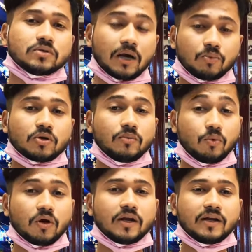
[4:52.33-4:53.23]
আপুকে
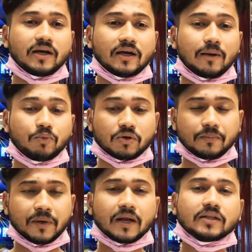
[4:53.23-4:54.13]
বলেন না আপুকে
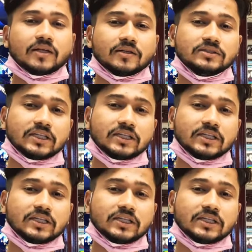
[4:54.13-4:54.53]
প্যারা দেন